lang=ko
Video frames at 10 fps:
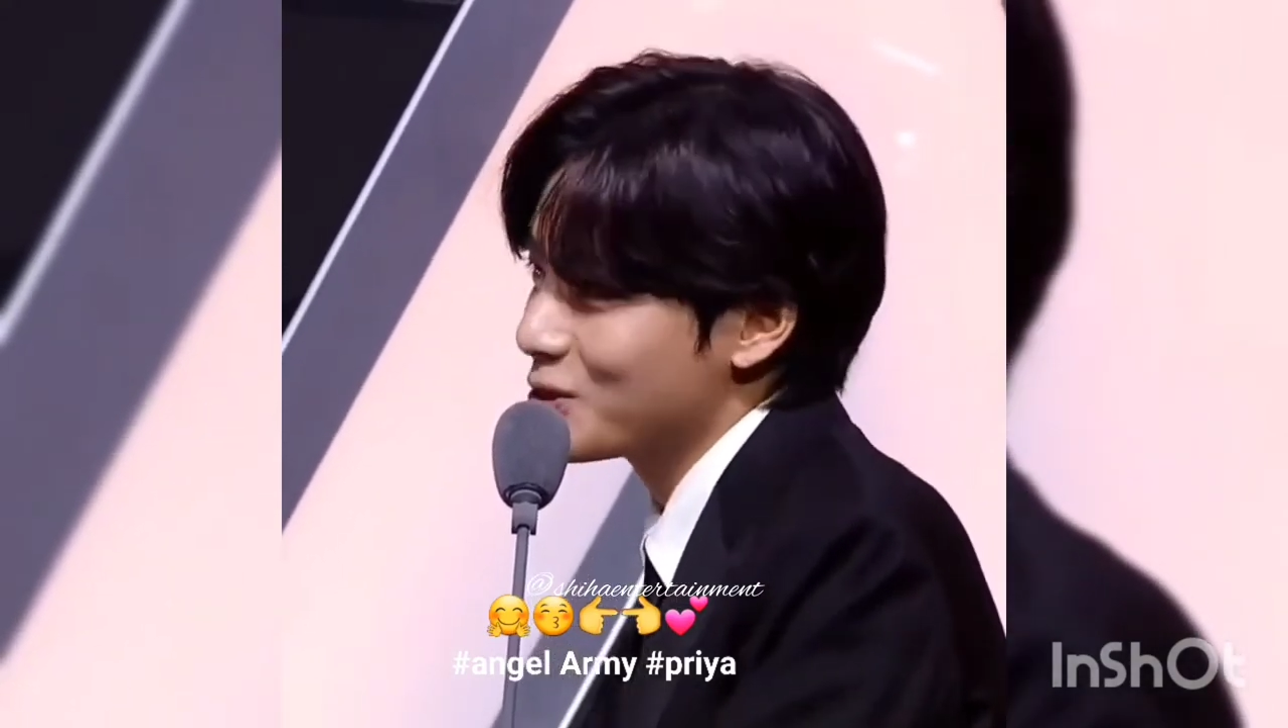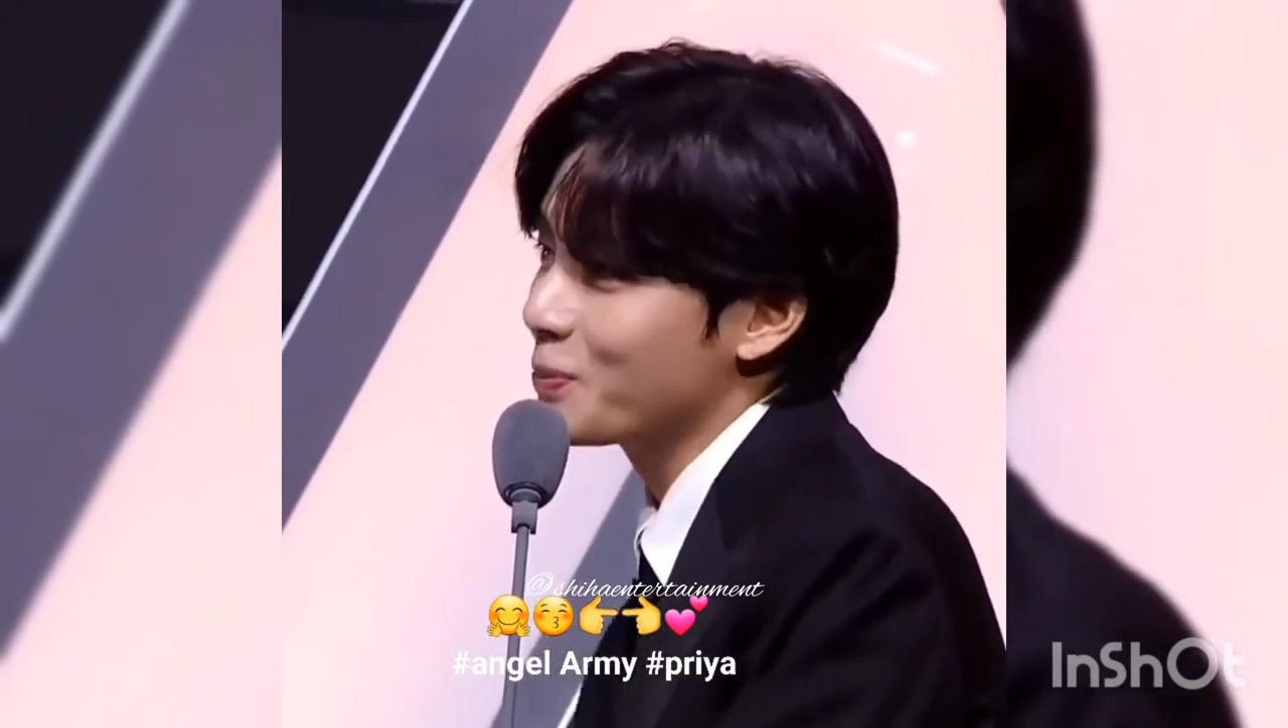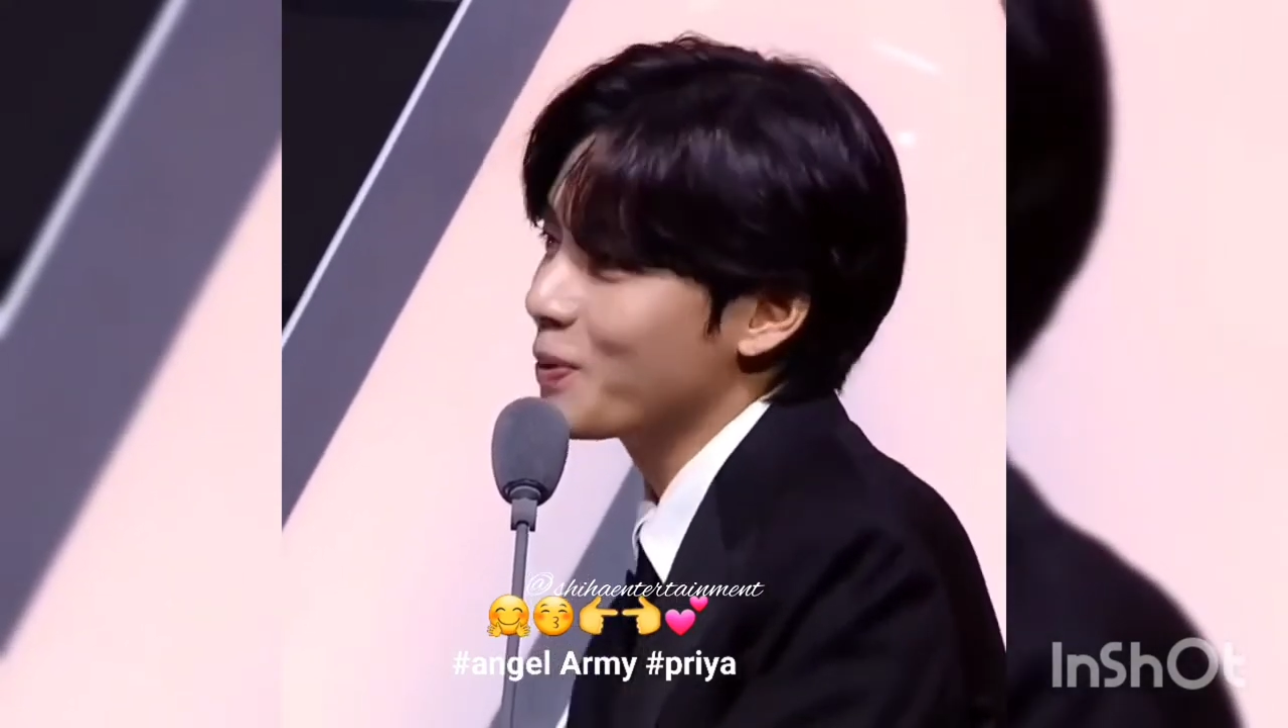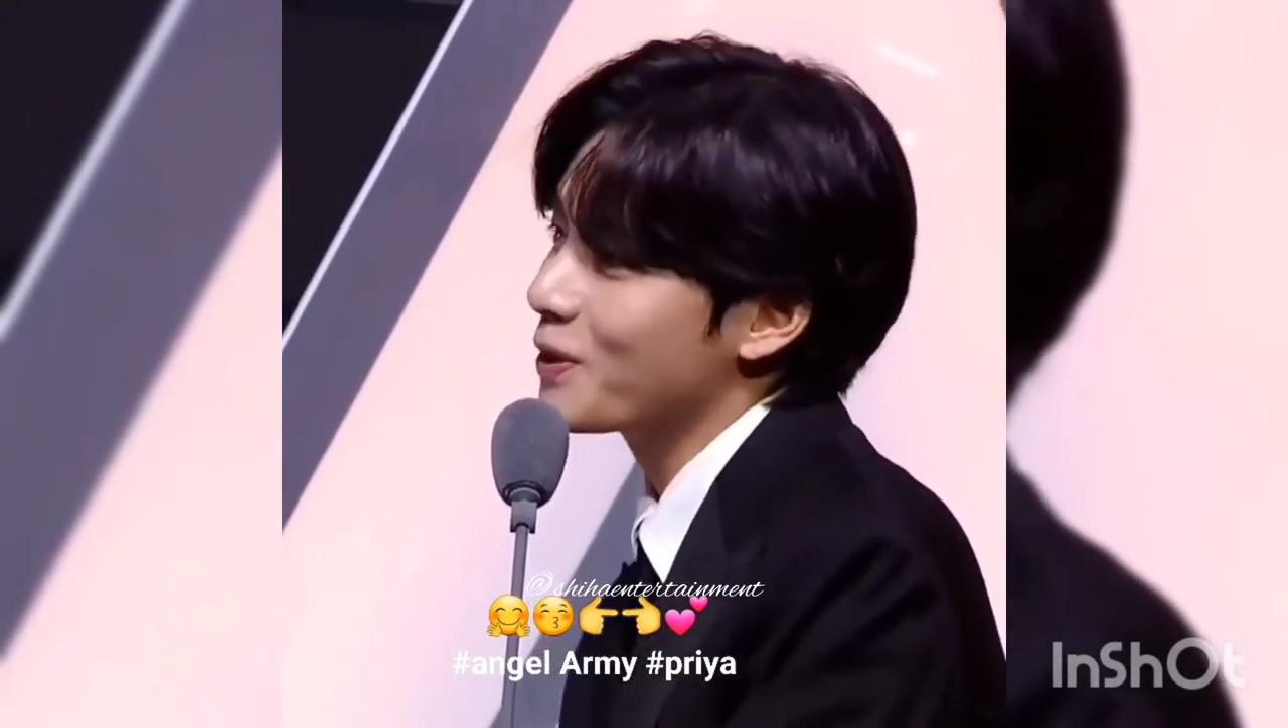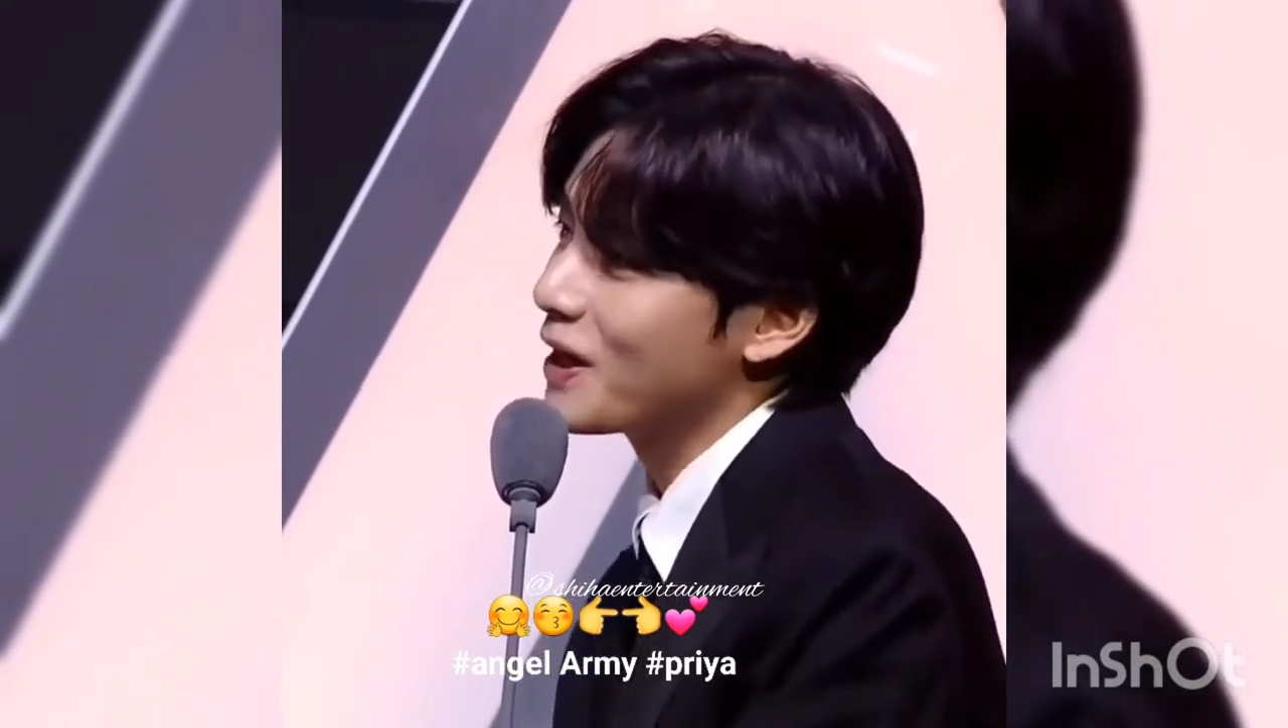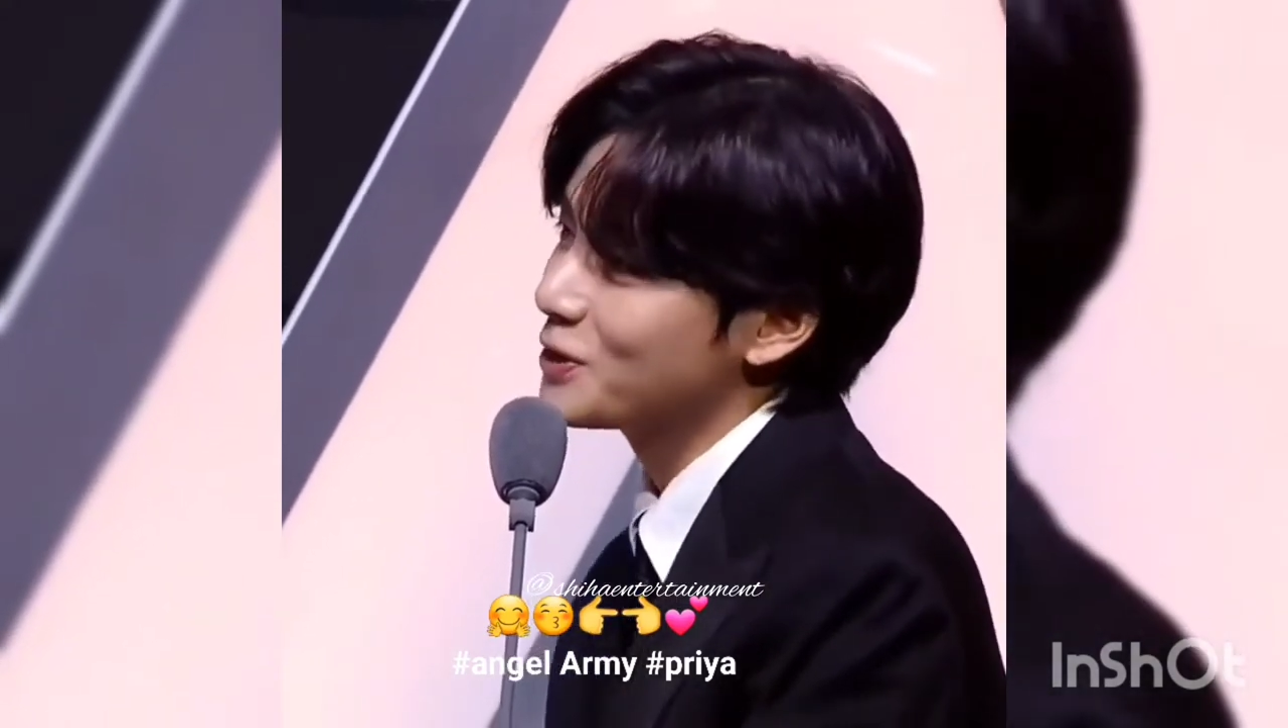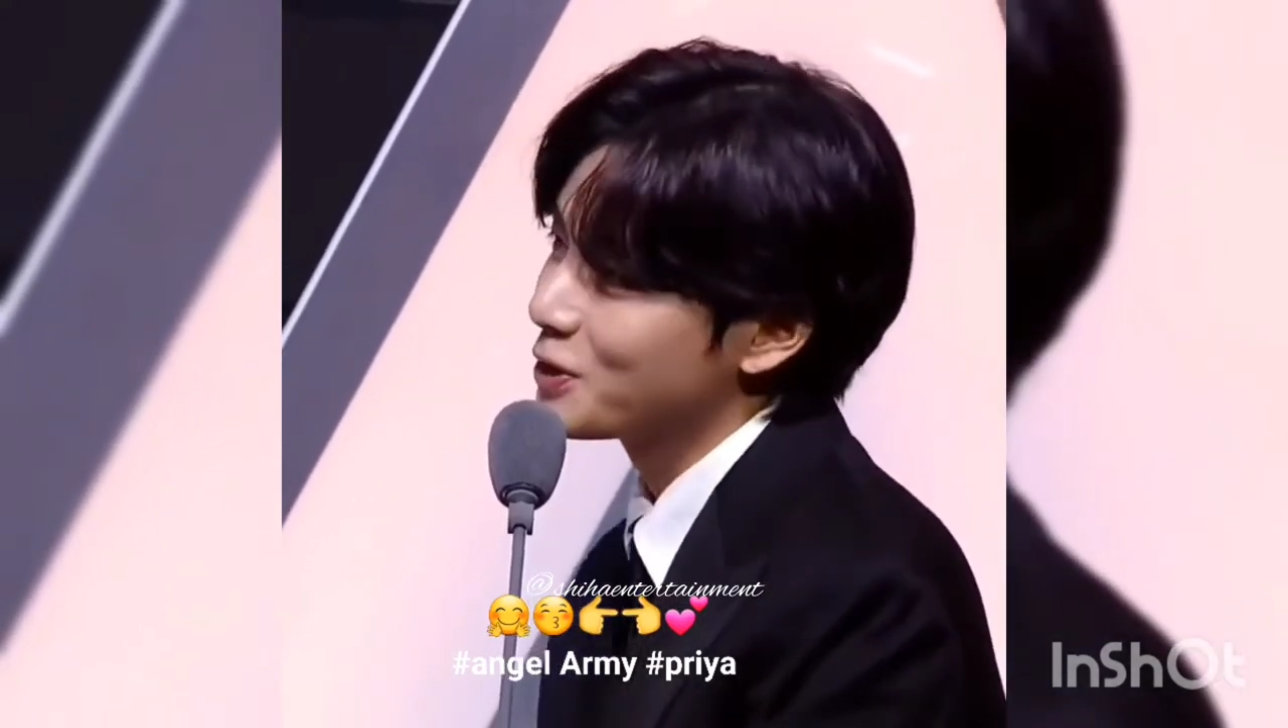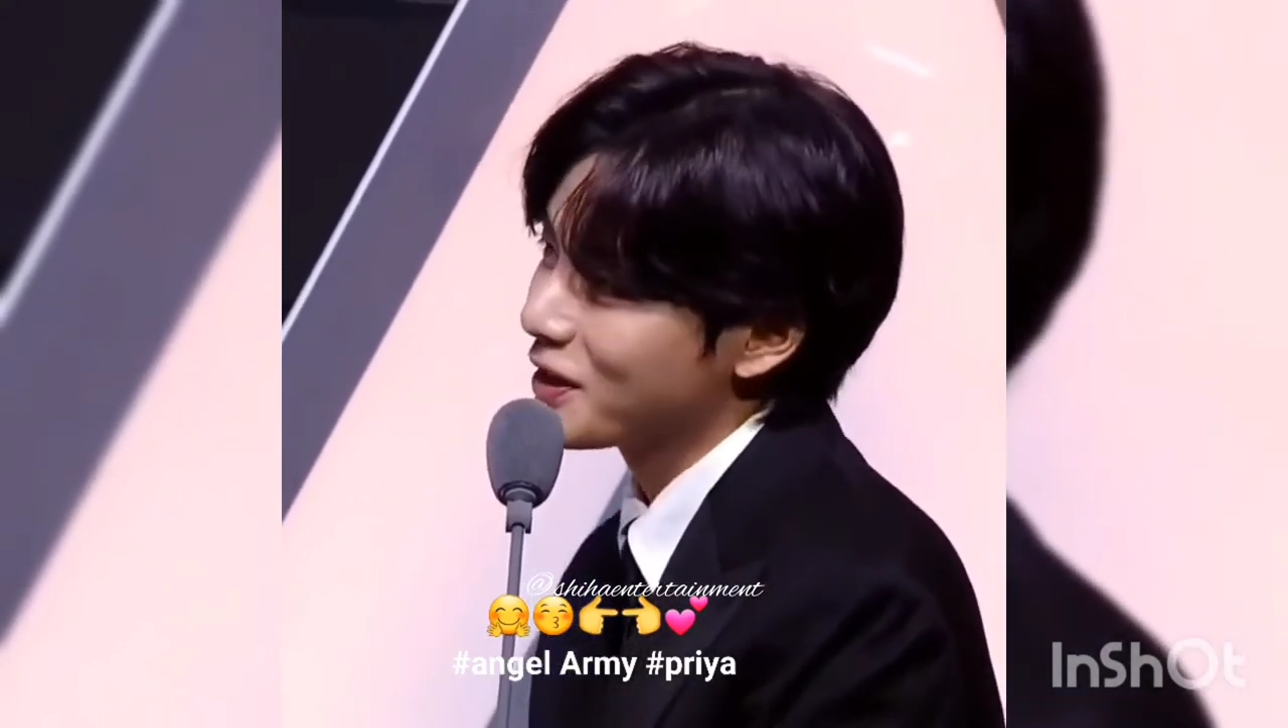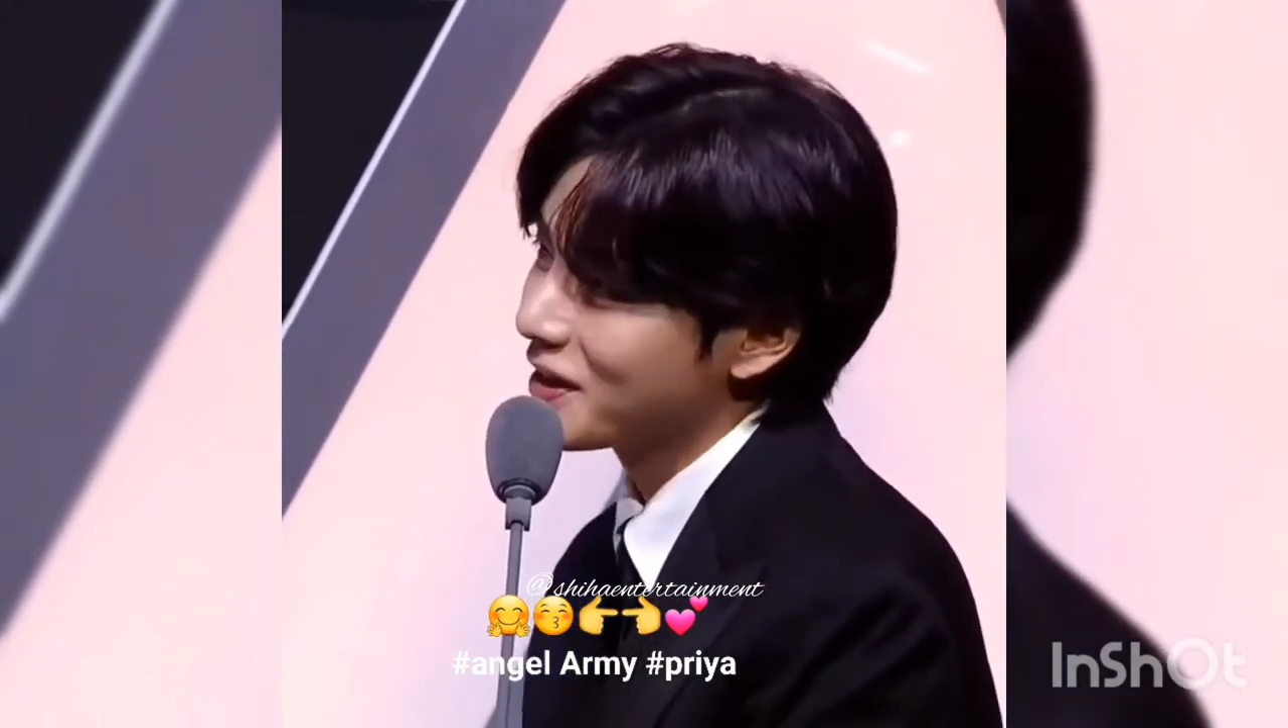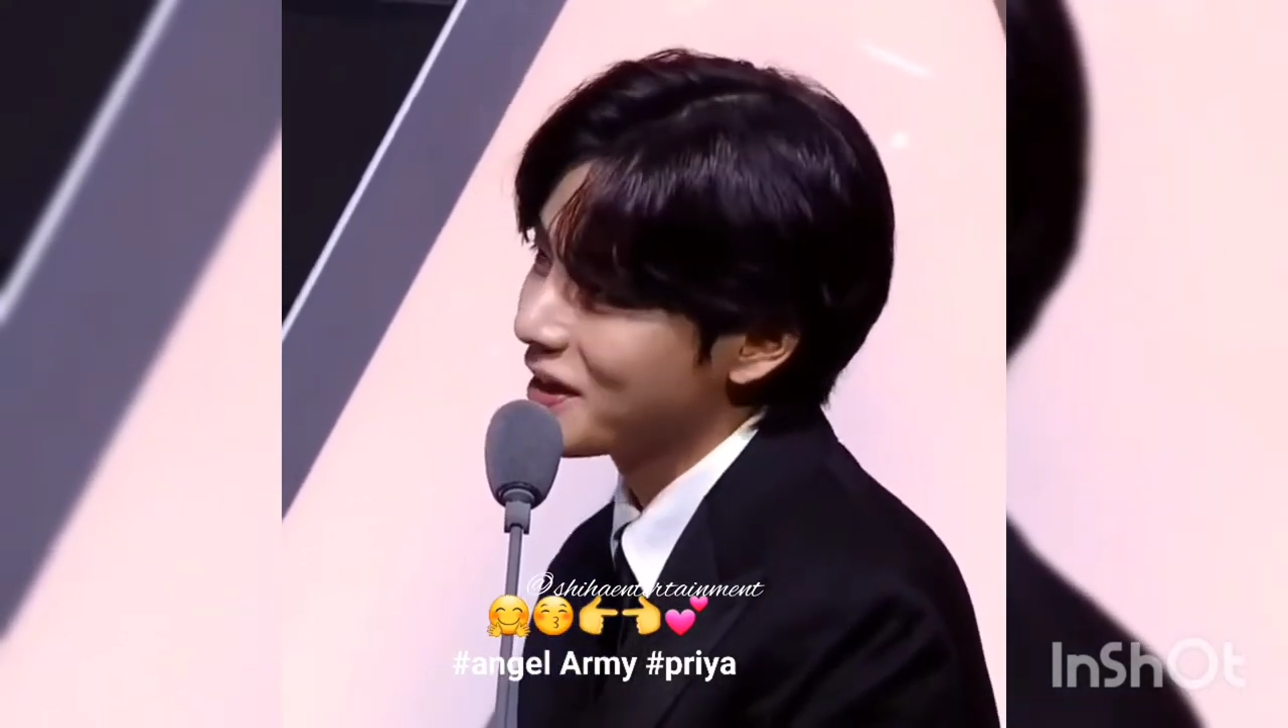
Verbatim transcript: 투표를 해주셨기